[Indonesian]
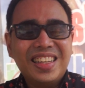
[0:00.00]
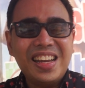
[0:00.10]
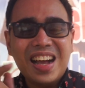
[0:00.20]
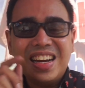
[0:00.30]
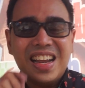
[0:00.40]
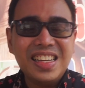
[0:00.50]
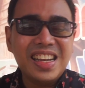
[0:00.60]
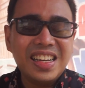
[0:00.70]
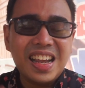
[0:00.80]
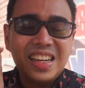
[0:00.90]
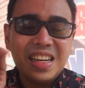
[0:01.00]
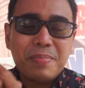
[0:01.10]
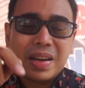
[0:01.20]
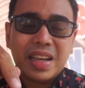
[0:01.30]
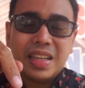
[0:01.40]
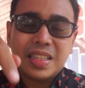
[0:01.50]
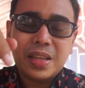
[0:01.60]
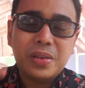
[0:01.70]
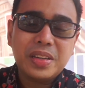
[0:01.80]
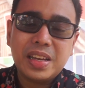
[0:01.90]
Jadi yang ada aja. Nah, ini pakai
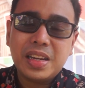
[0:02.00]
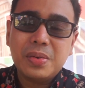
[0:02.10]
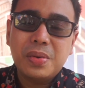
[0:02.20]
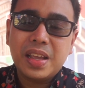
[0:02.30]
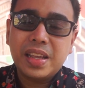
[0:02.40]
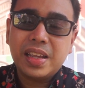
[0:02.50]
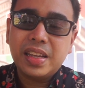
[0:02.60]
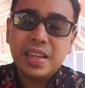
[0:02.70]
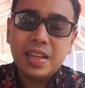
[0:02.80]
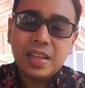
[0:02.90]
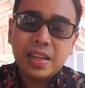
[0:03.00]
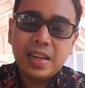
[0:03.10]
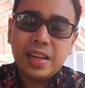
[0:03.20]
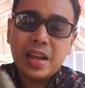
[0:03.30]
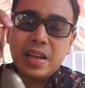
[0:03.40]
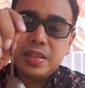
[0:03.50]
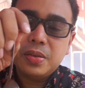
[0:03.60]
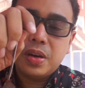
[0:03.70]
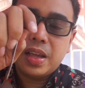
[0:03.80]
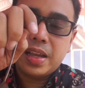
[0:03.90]
sayurnya nih gulai ini ya,
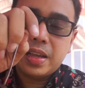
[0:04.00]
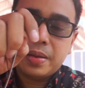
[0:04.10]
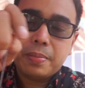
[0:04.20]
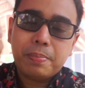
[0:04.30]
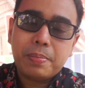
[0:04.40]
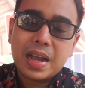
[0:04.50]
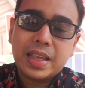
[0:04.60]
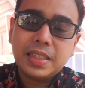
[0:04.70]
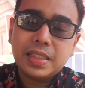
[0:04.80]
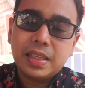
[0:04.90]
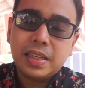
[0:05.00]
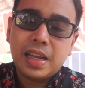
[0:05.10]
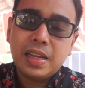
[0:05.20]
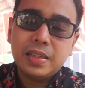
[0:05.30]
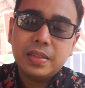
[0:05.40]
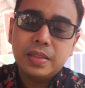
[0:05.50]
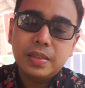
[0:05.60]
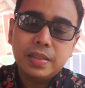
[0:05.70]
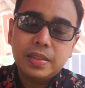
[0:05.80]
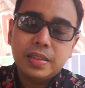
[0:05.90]
gulai pakis ya.
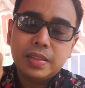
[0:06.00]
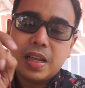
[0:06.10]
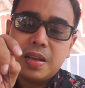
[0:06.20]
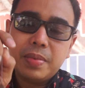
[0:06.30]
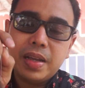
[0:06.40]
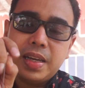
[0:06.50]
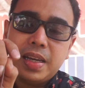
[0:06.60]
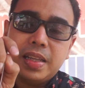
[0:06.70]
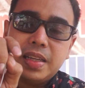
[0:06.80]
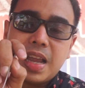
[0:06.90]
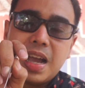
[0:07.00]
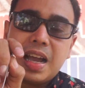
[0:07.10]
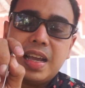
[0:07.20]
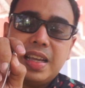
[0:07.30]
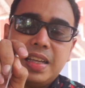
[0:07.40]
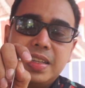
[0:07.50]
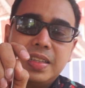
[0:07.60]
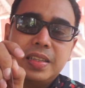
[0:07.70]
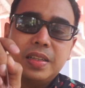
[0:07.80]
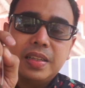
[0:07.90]
Sama ini nih, nangka ya.
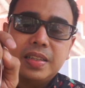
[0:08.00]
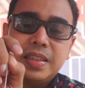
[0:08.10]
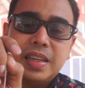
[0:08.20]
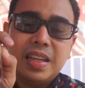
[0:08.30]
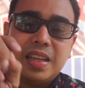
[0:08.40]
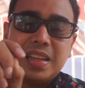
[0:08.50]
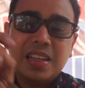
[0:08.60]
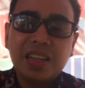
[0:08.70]
Nah.